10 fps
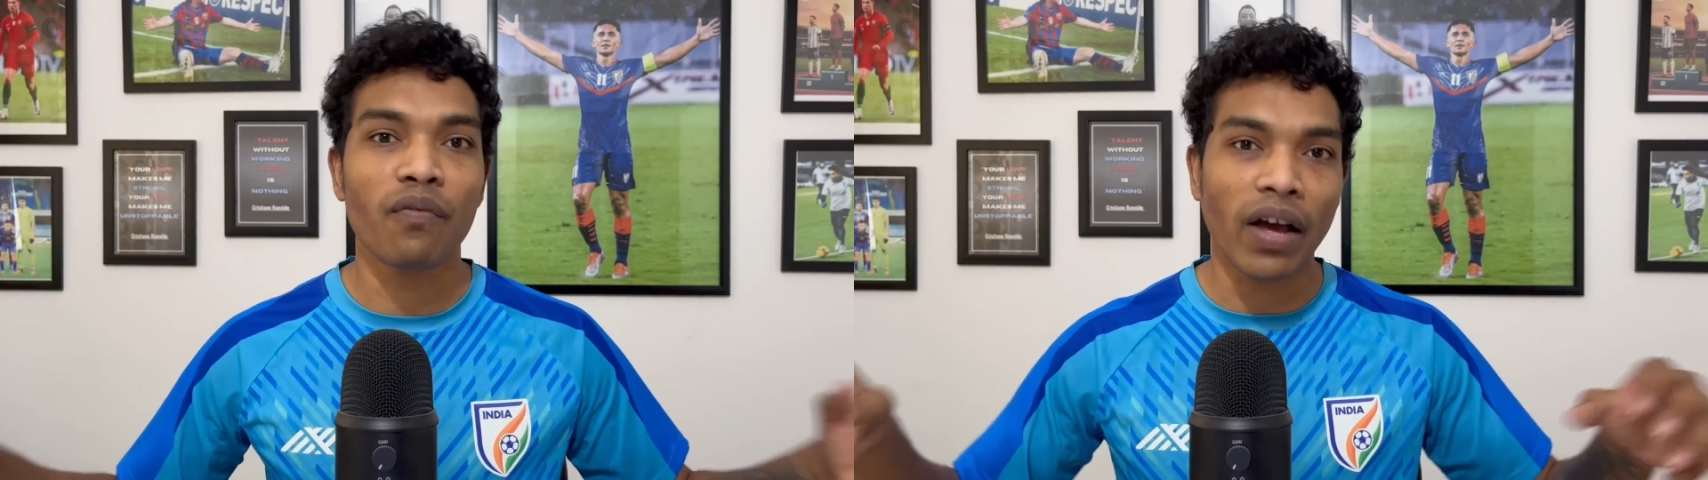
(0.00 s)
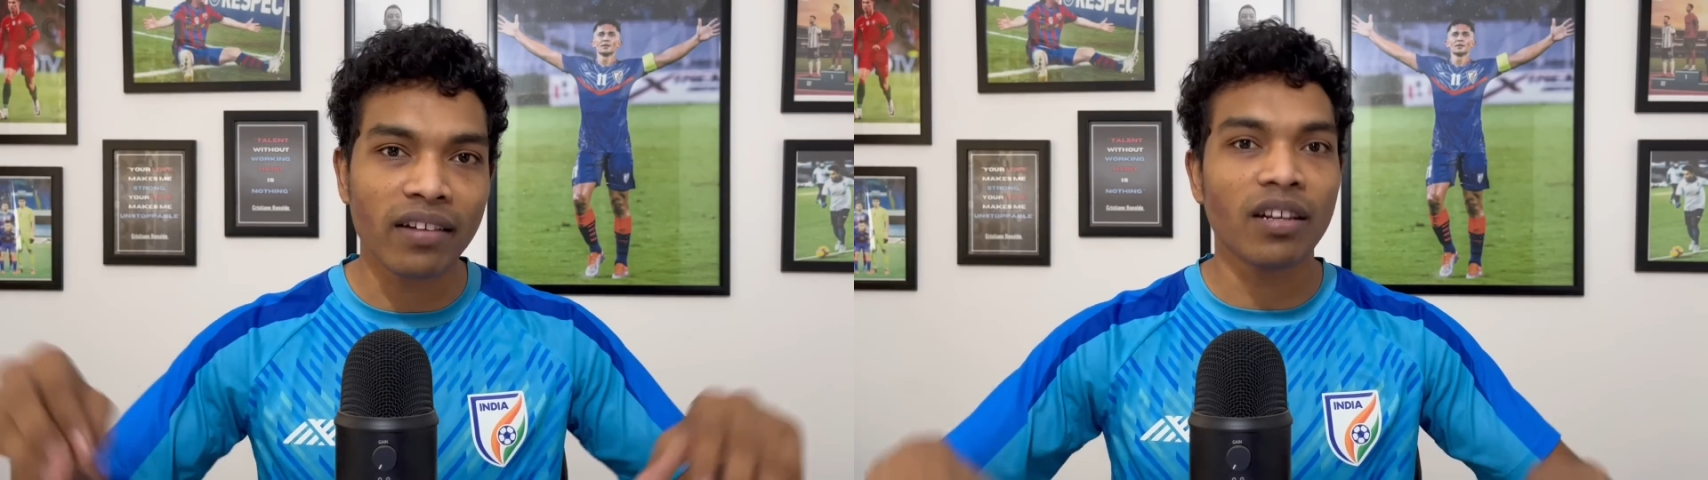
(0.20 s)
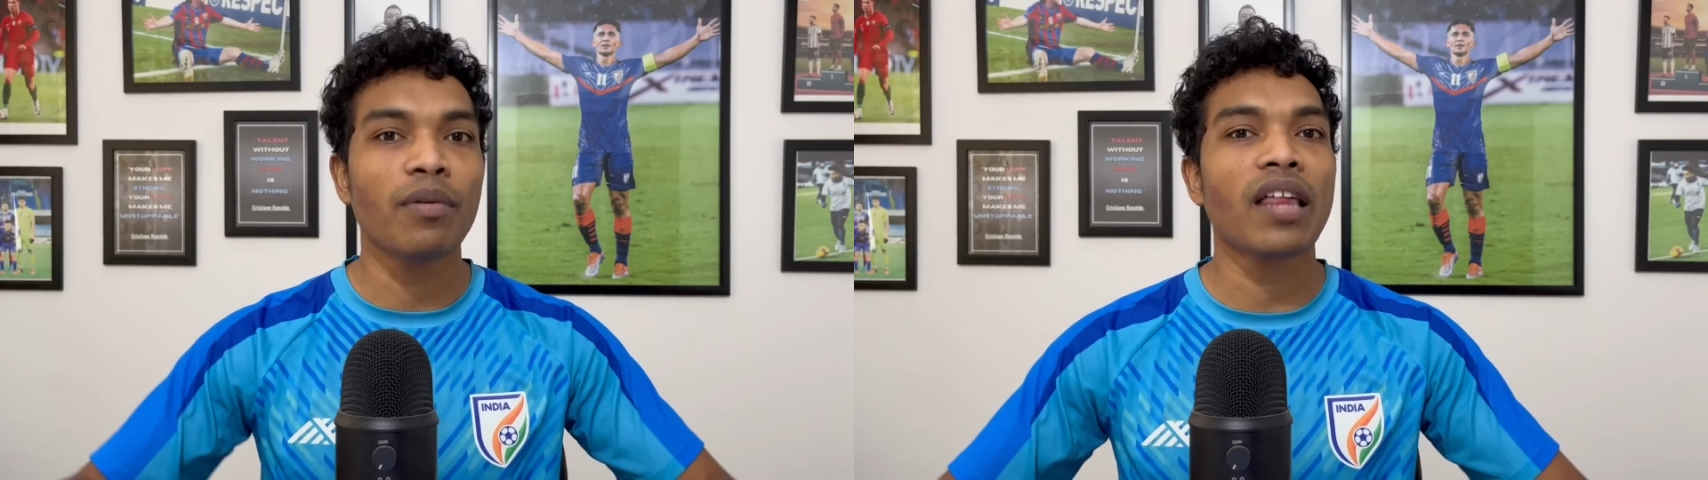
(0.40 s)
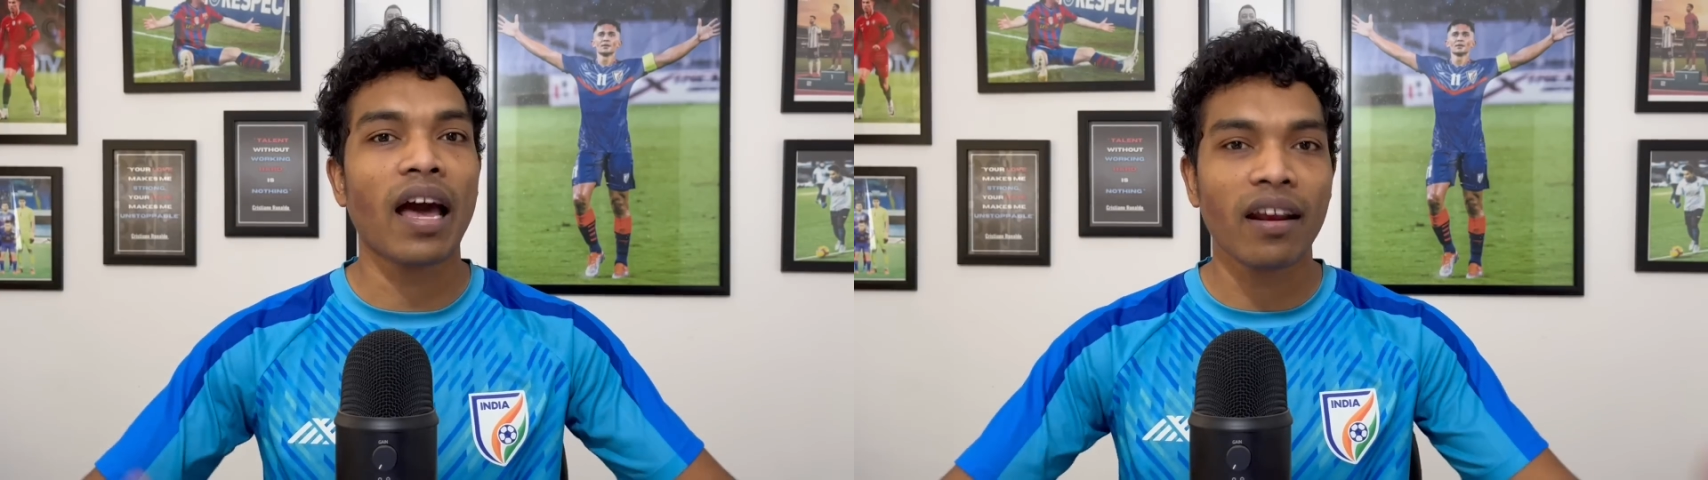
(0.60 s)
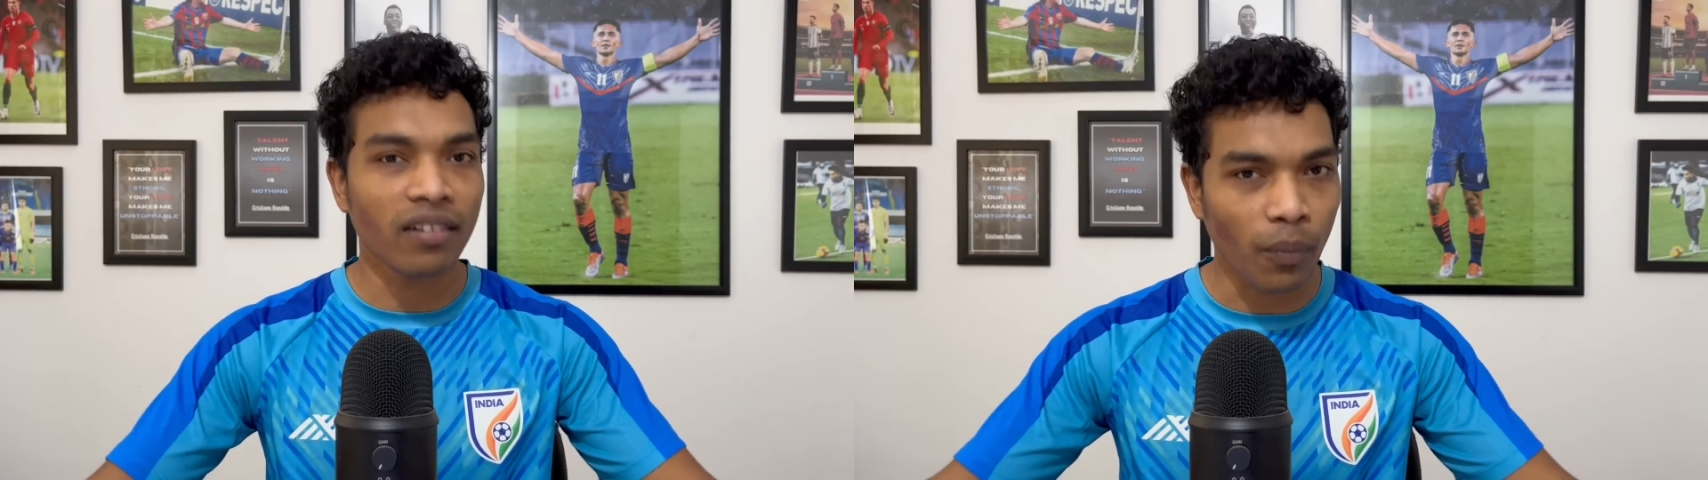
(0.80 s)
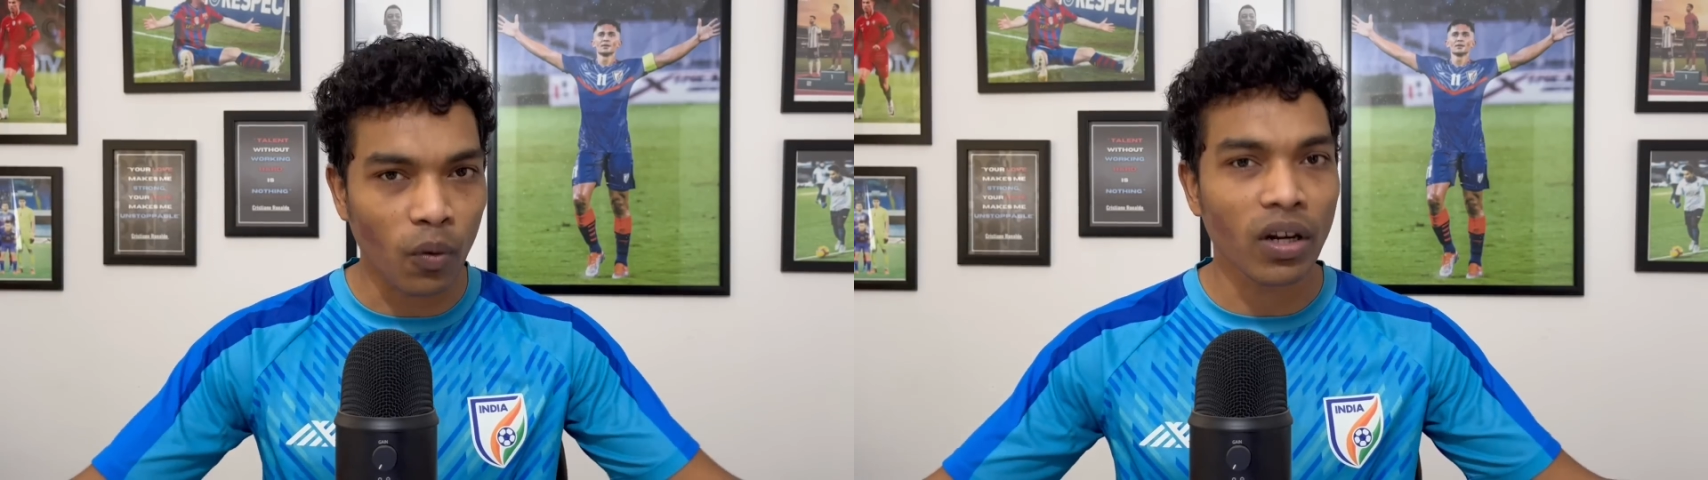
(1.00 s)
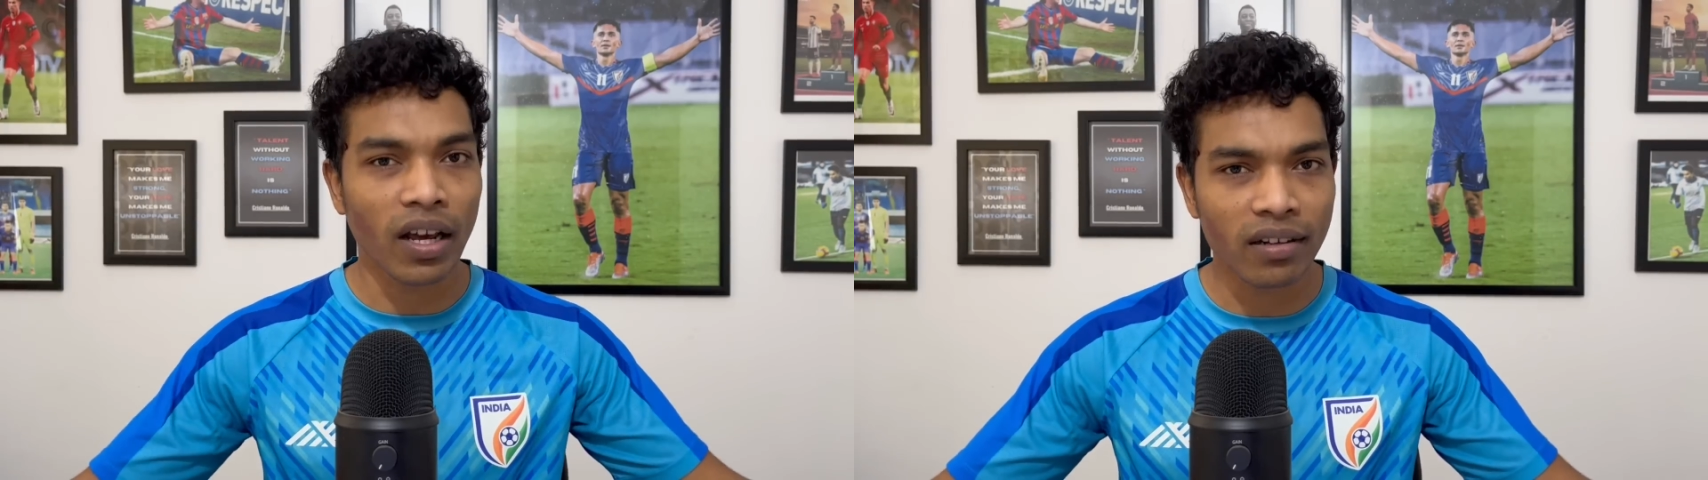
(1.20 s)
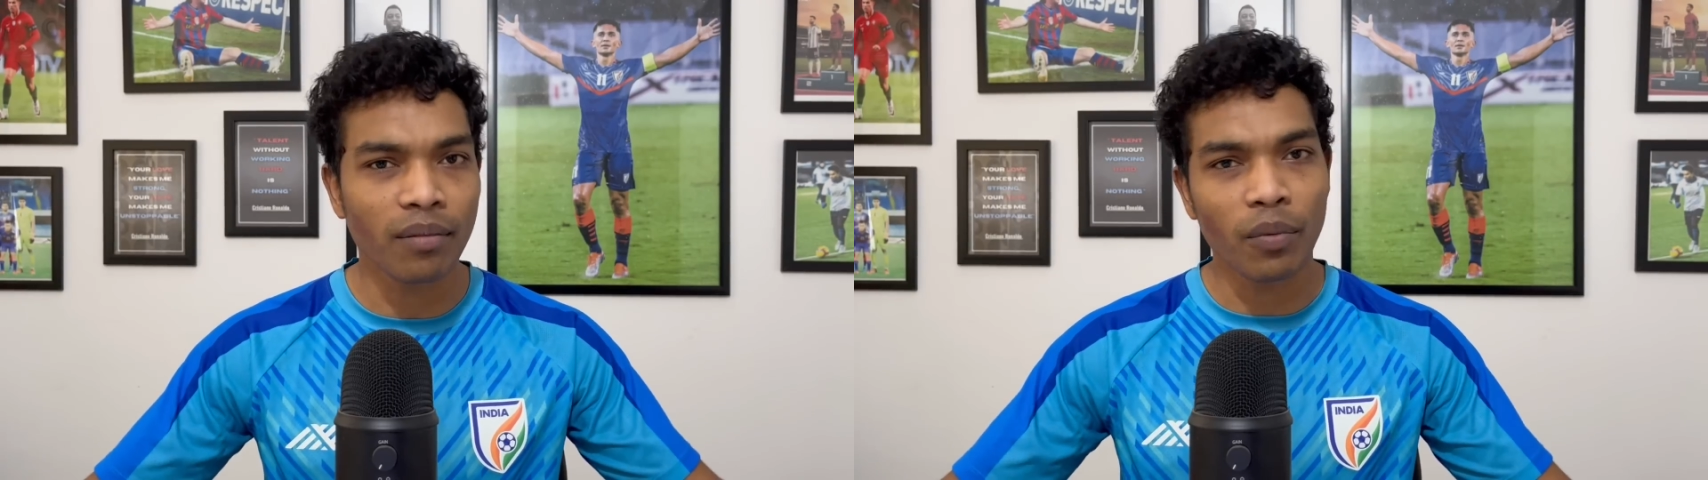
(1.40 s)
फैंस से भी चाह रहे सपोर्ट
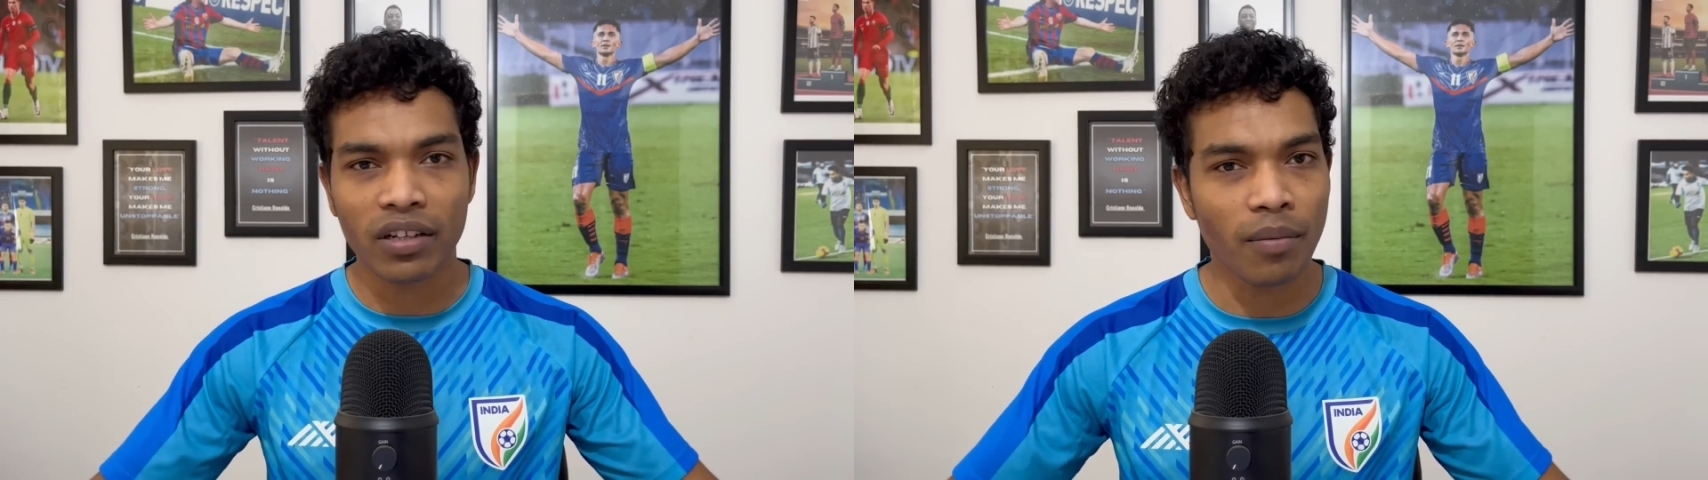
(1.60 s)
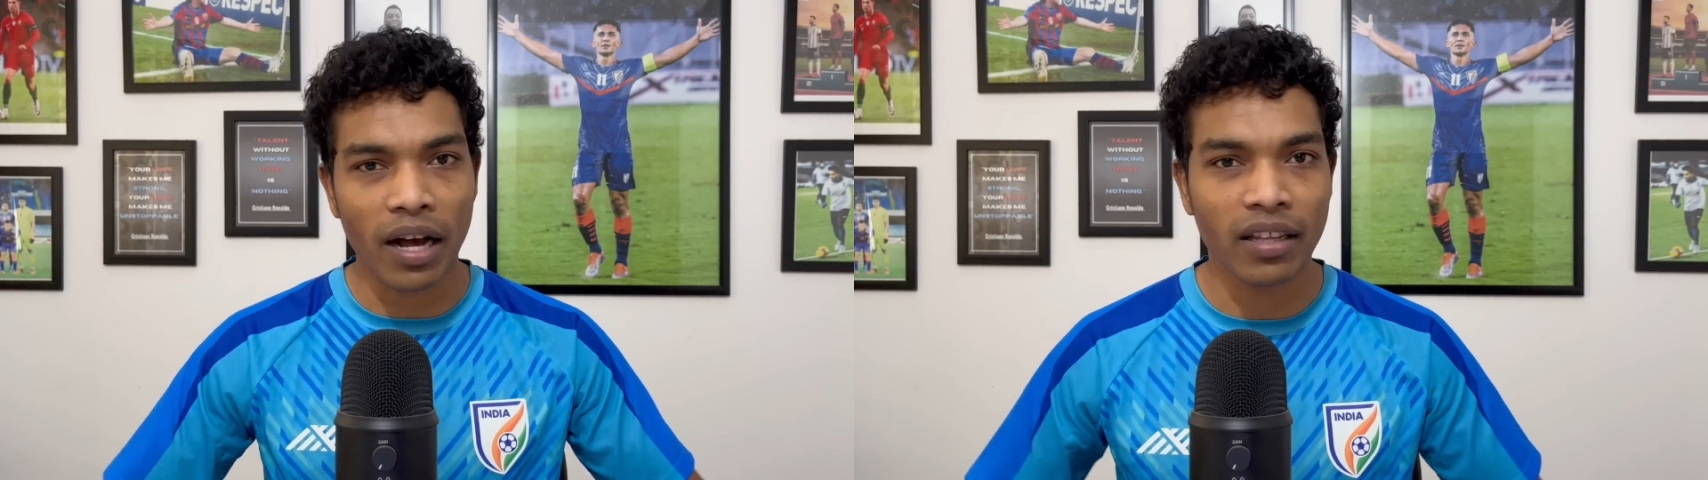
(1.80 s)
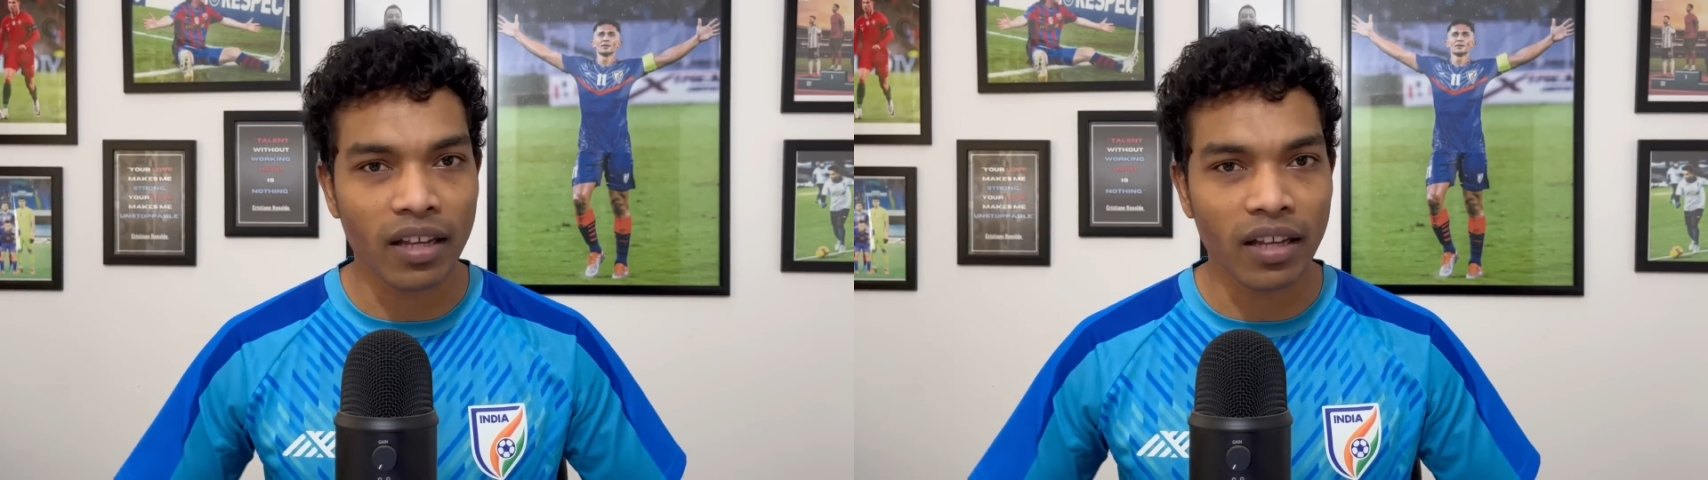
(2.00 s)
करे सिंपल सी बात